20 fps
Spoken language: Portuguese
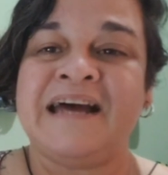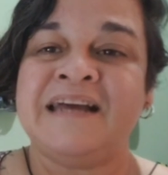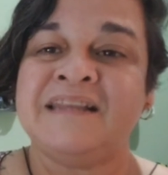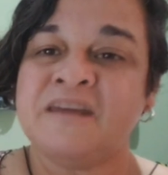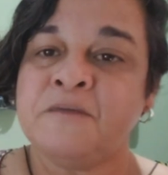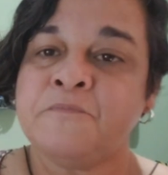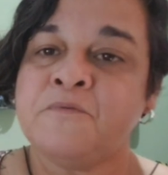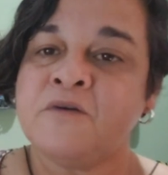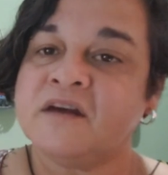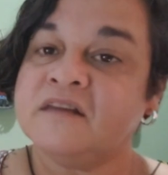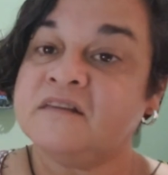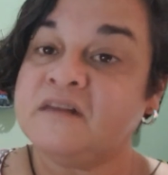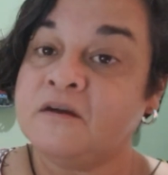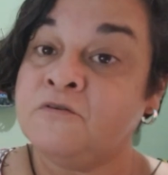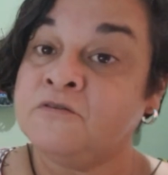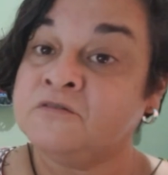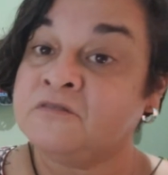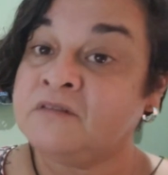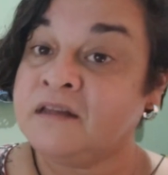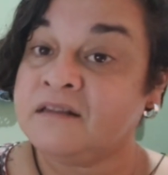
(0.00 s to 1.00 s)
Até porque tem
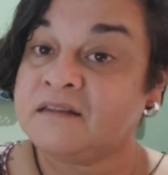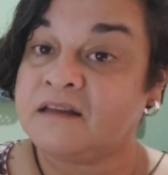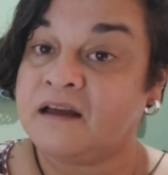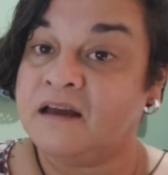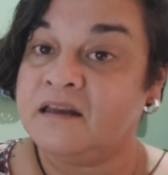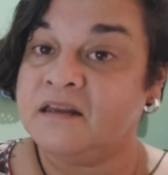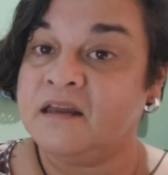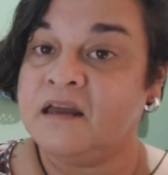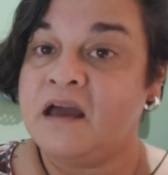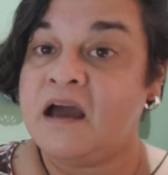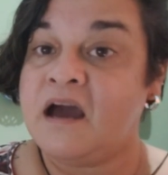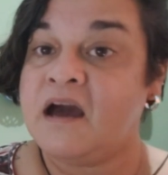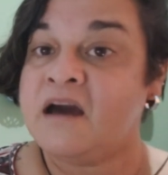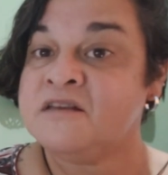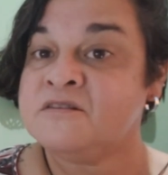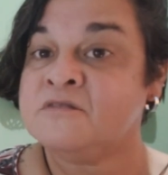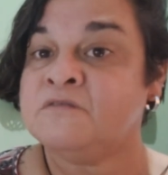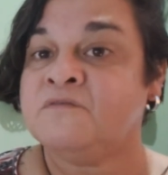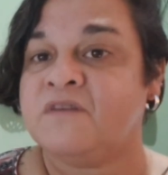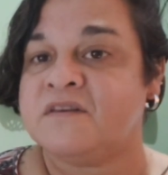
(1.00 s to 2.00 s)
outro detalhe:
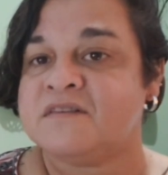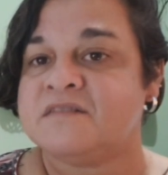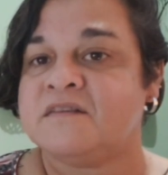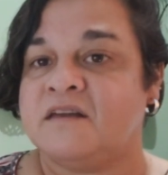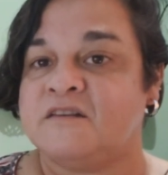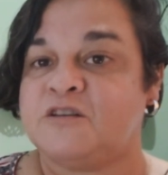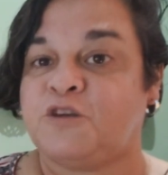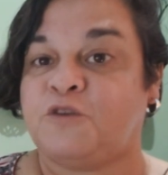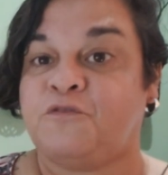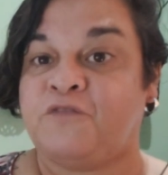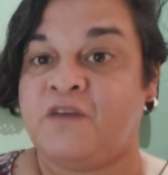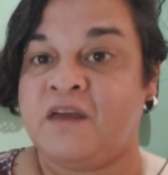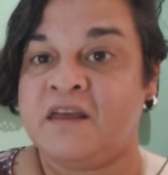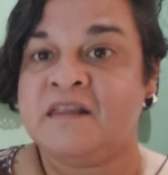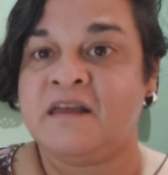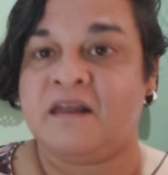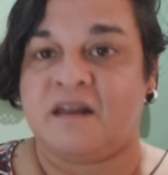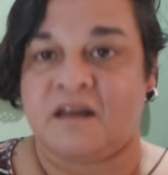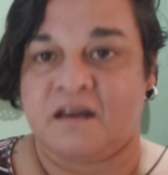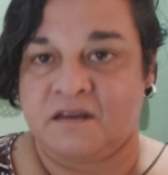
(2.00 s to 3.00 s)
as universidades
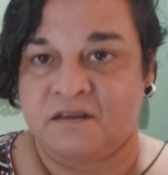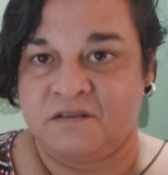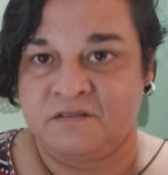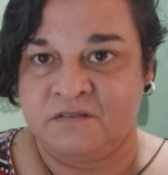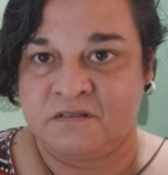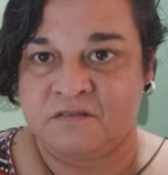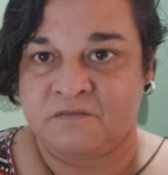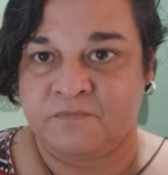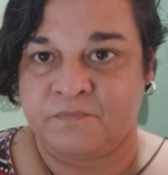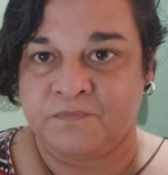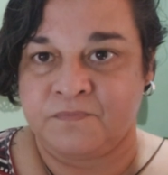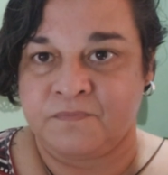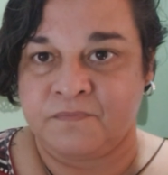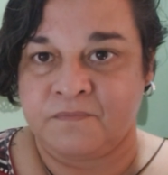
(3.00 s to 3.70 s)
federais